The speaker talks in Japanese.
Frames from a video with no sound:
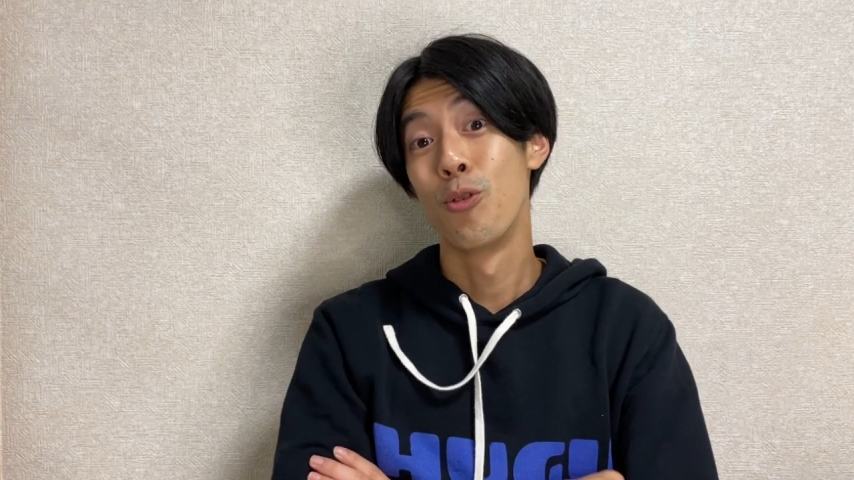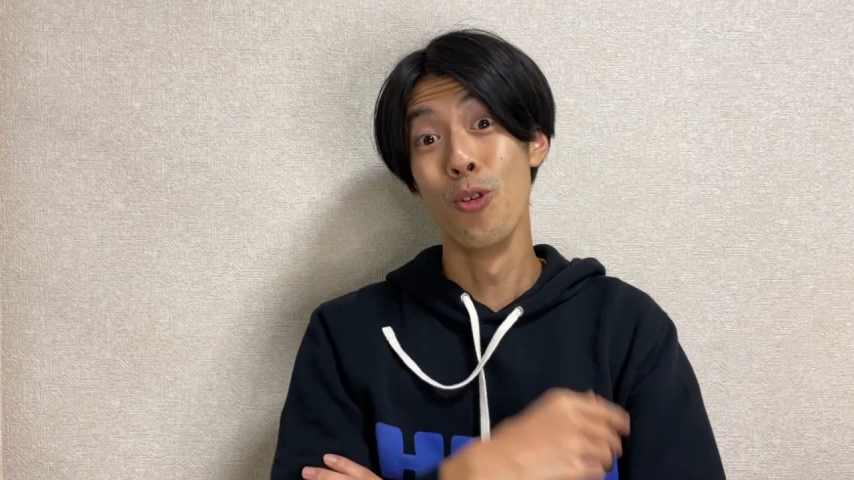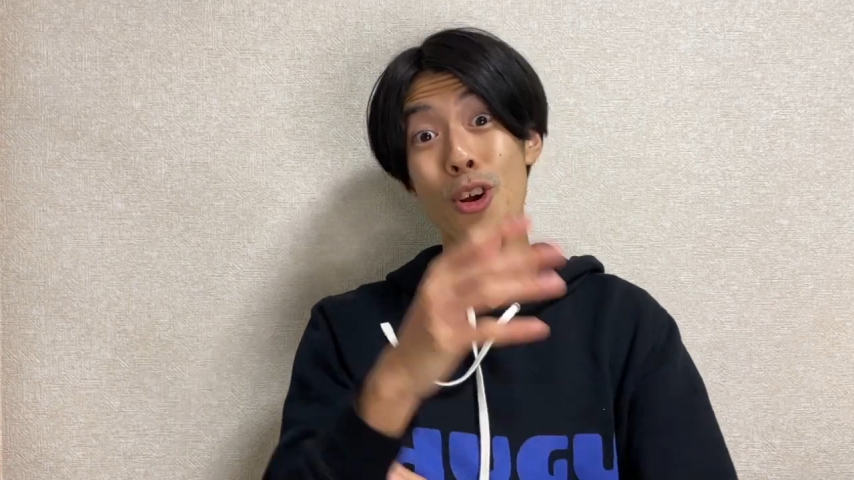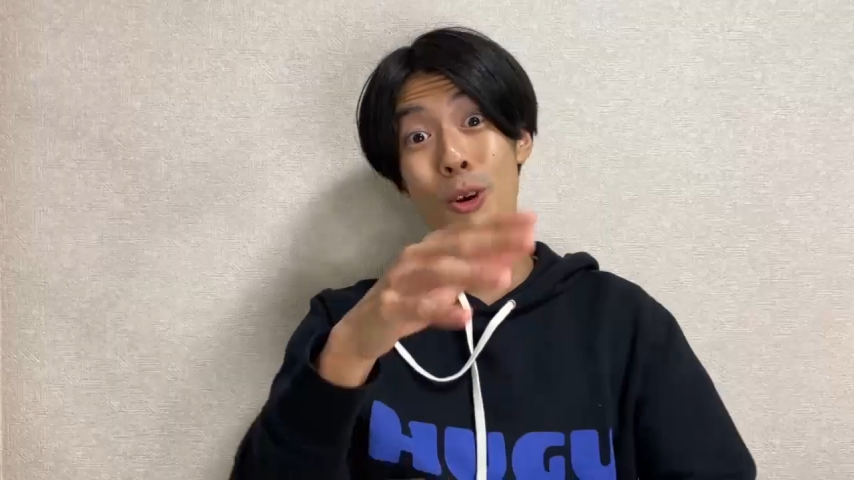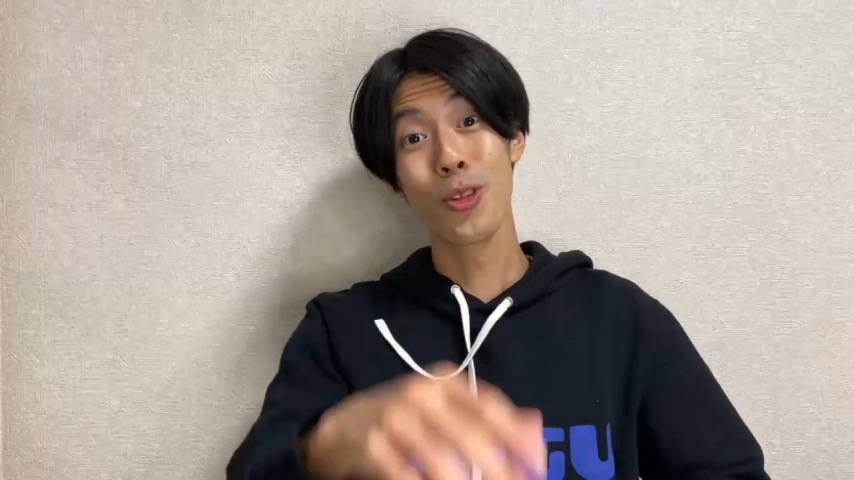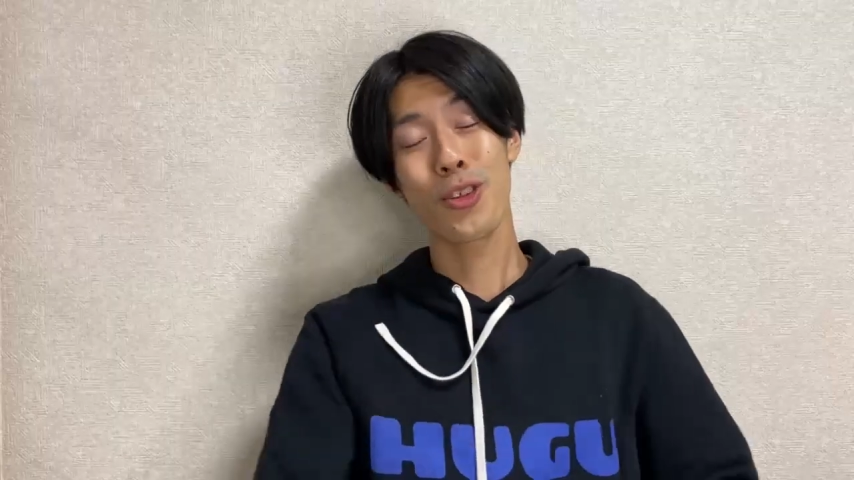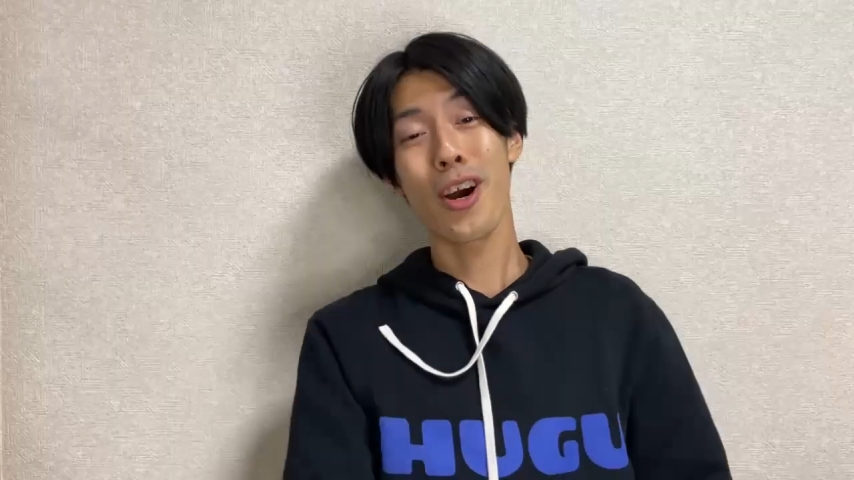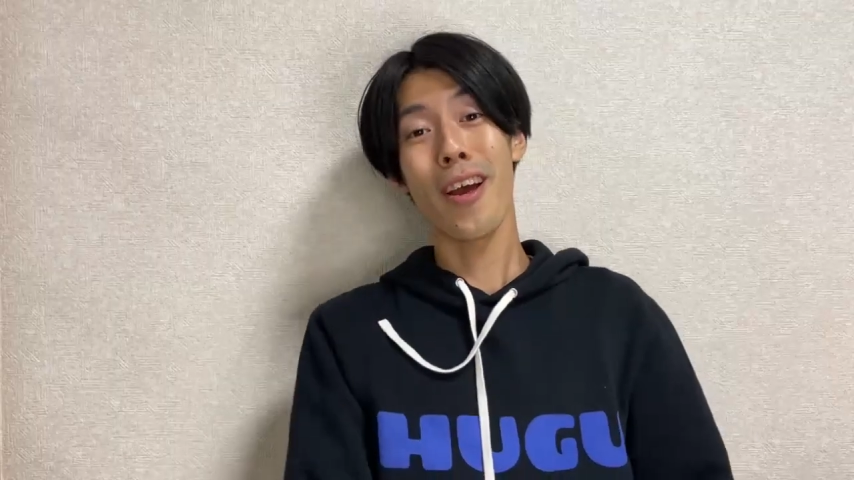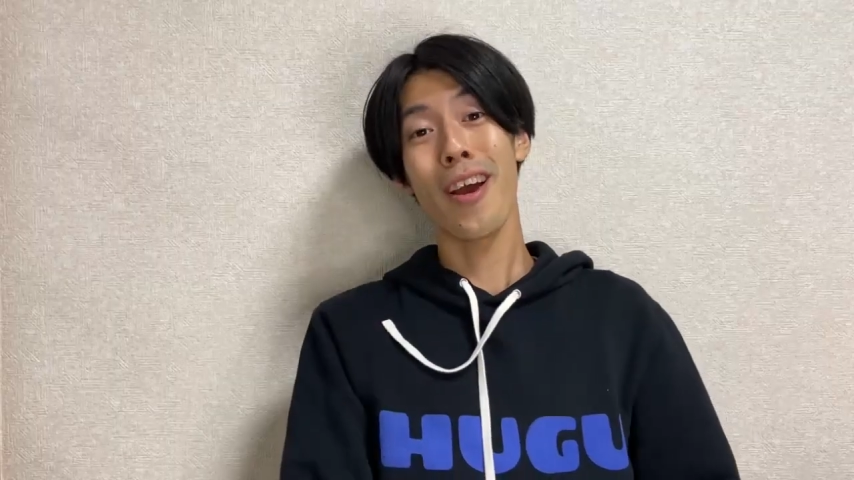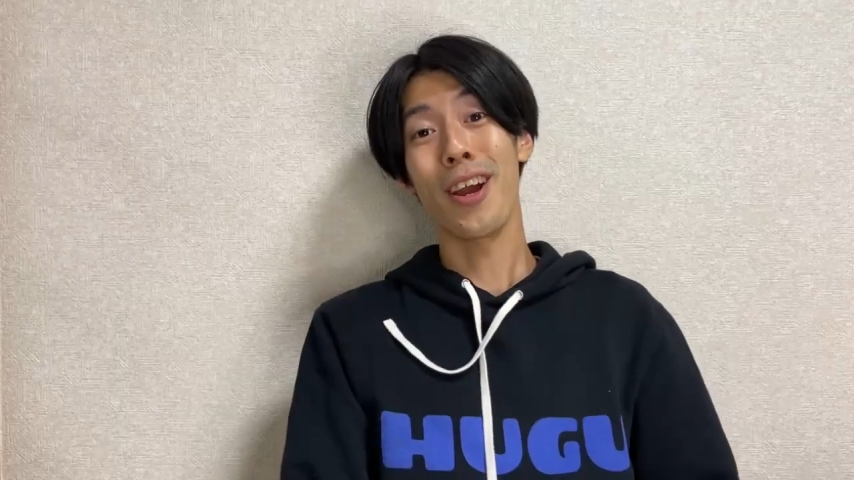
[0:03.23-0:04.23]
おい、お疲
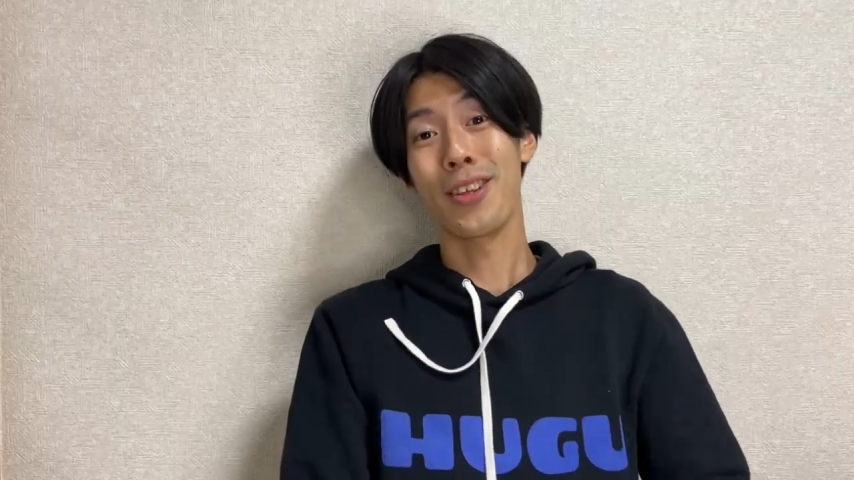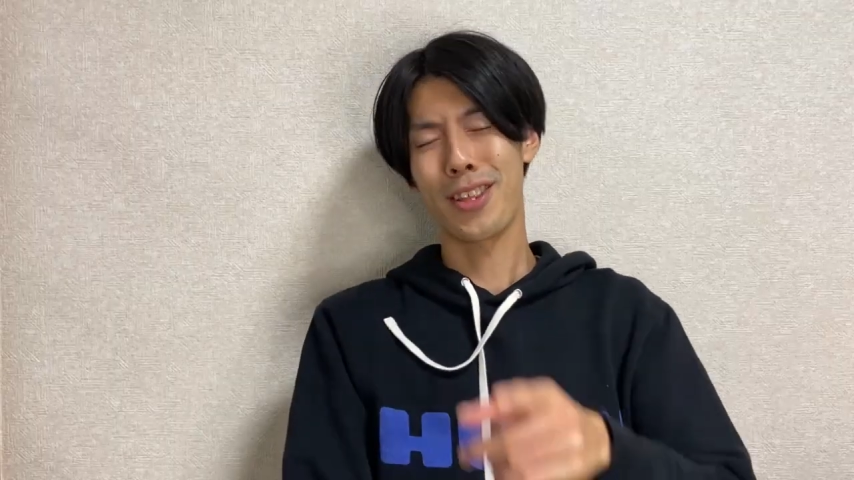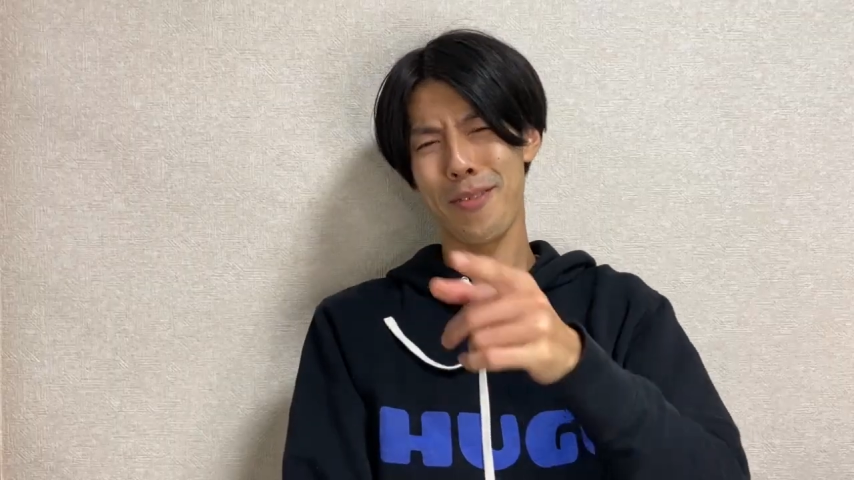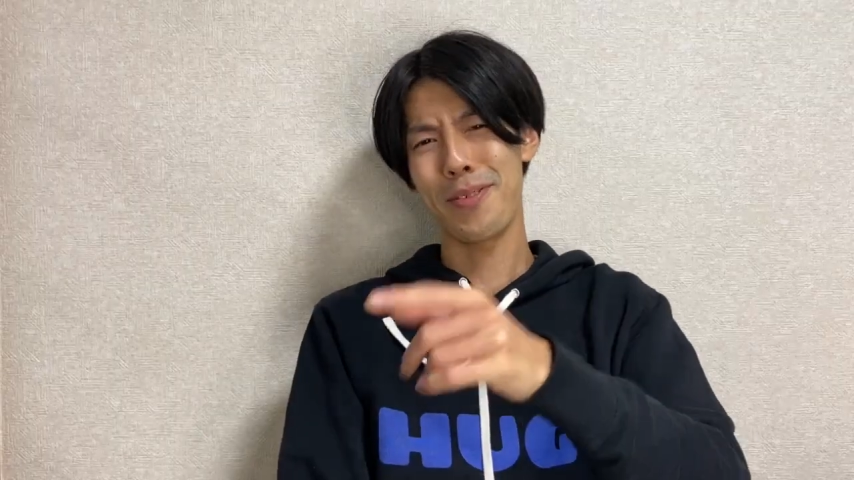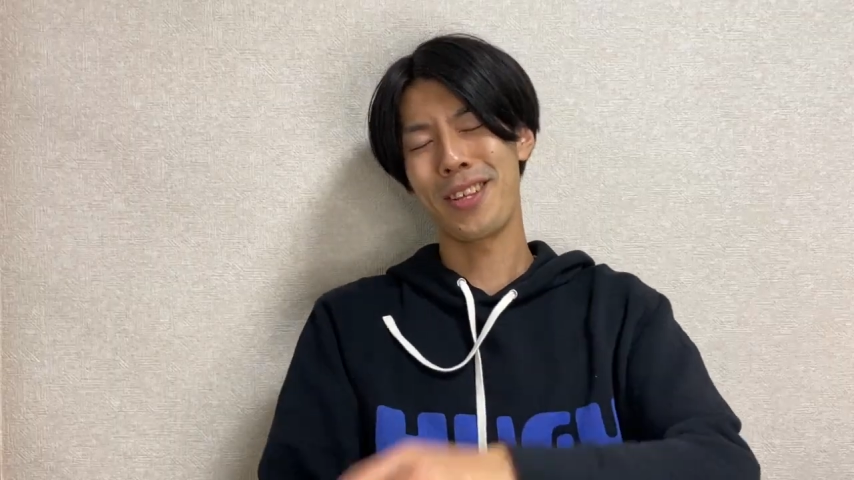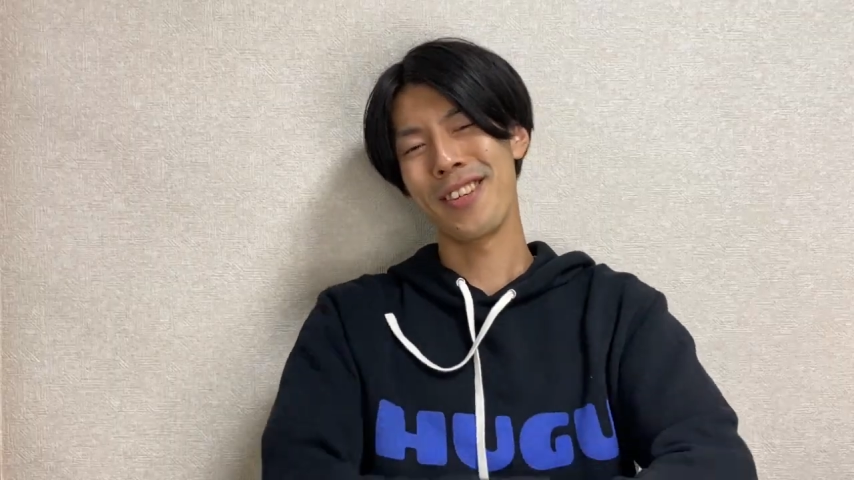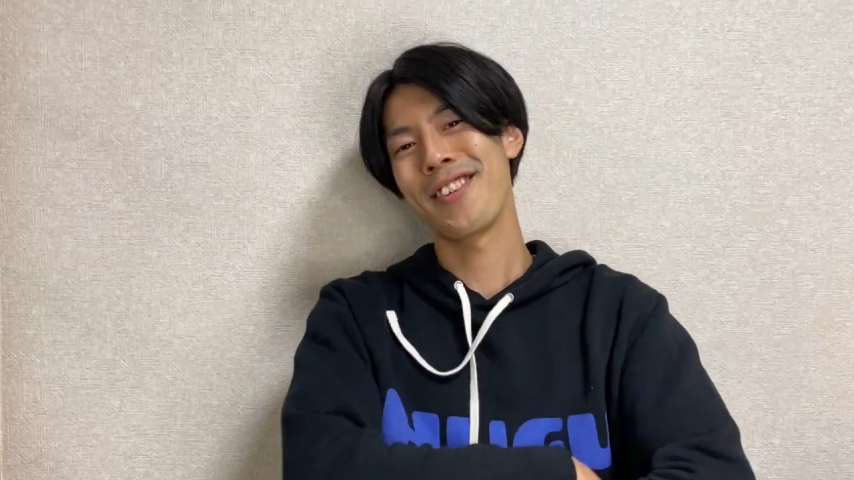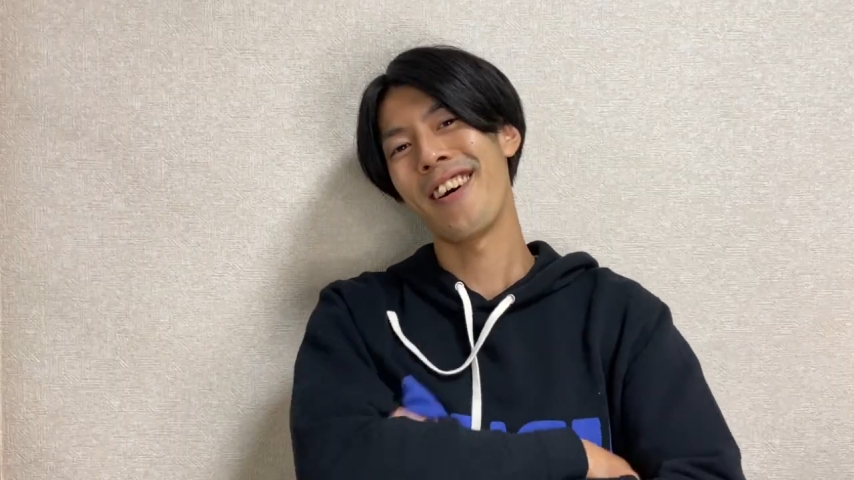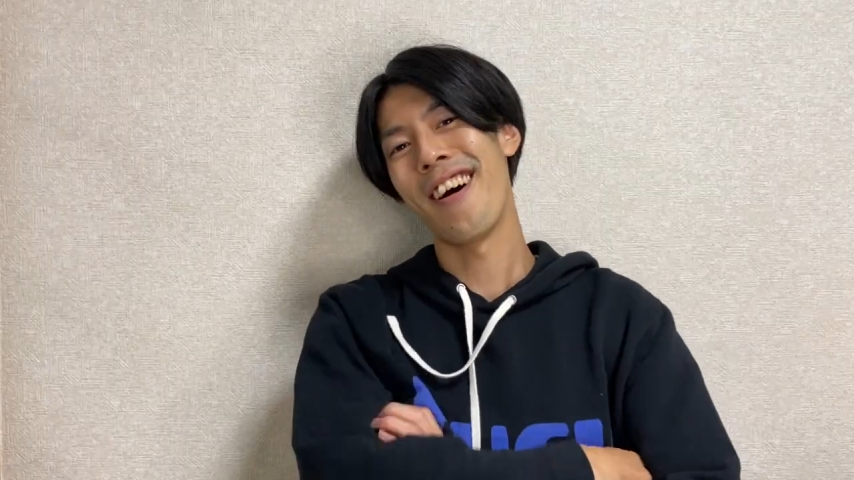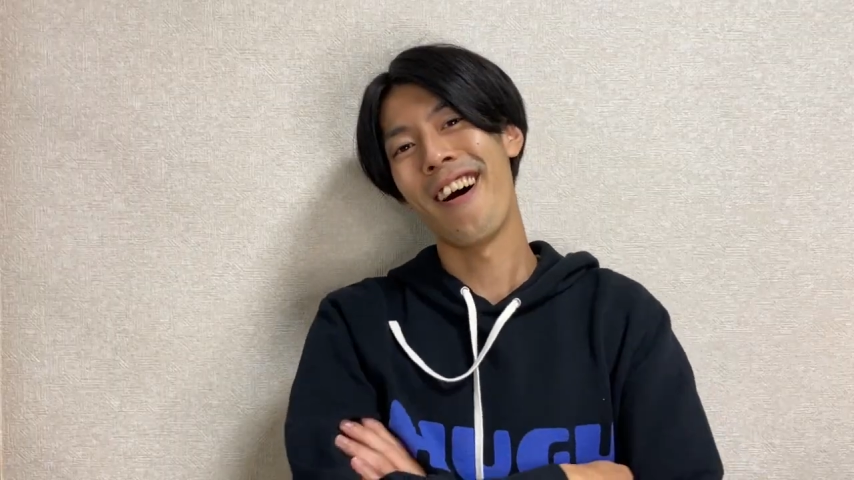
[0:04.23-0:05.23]
れ久々
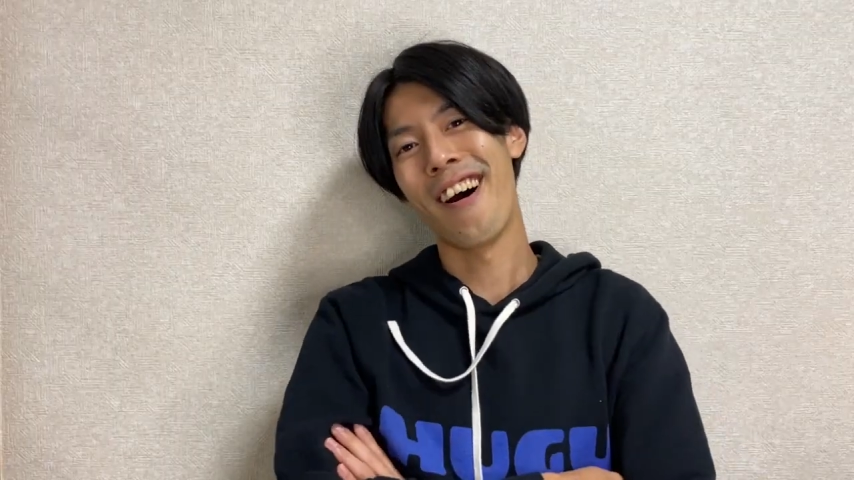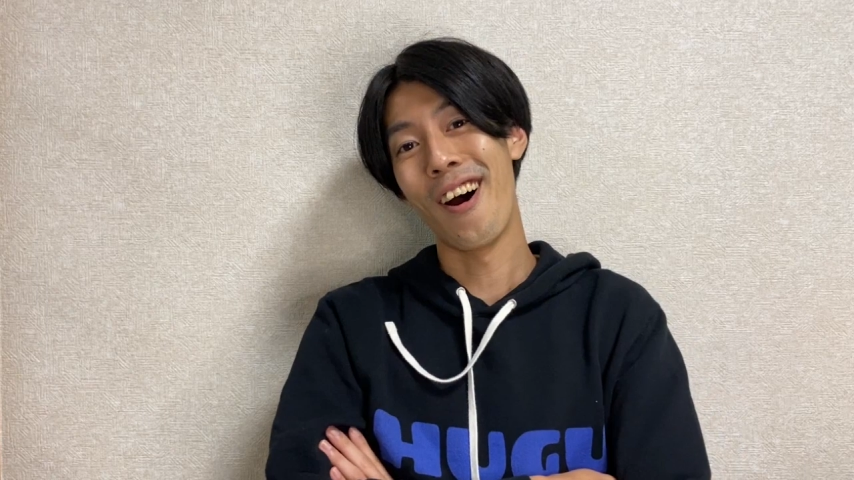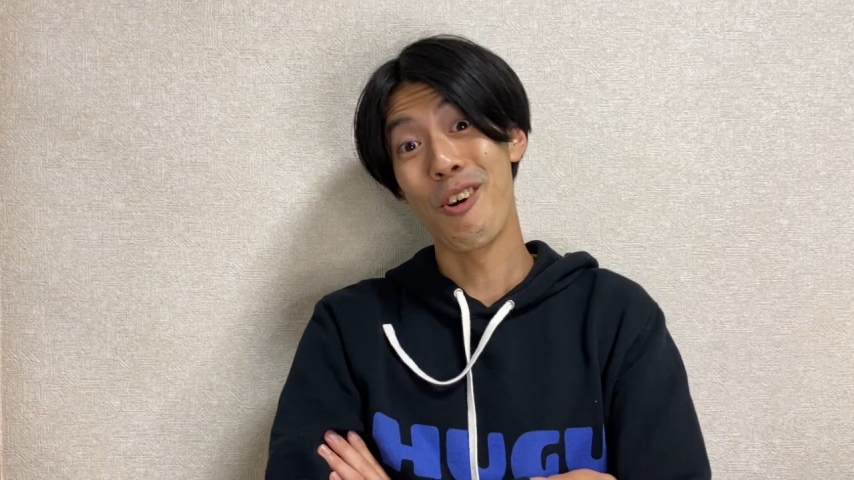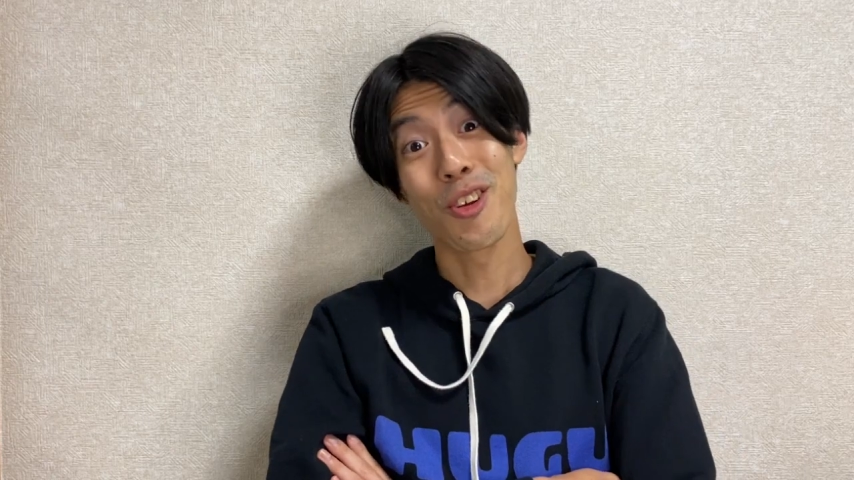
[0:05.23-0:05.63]
じゃ